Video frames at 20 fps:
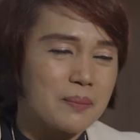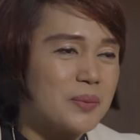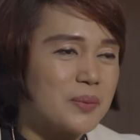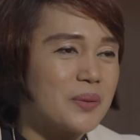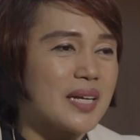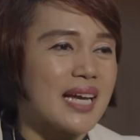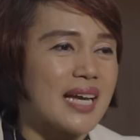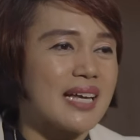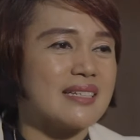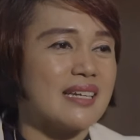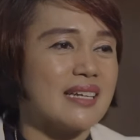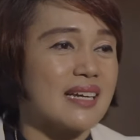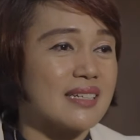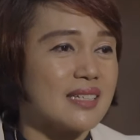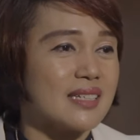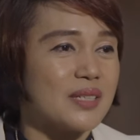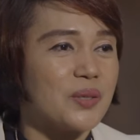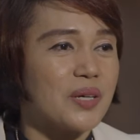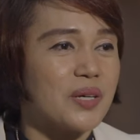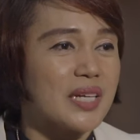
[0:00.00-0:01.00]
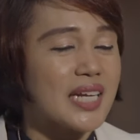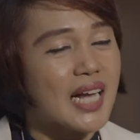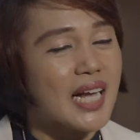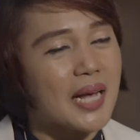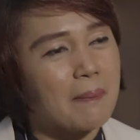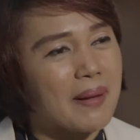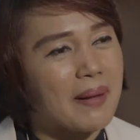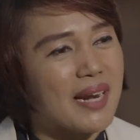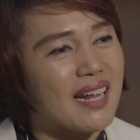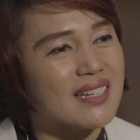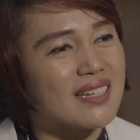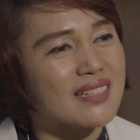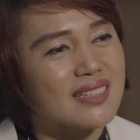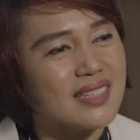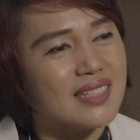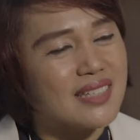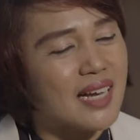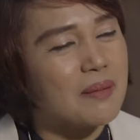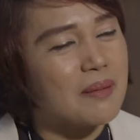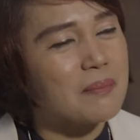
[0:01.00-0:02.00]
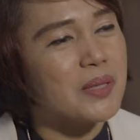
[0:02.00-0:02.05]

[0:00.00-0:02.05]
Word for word: bukan yang digoreng apalagi yang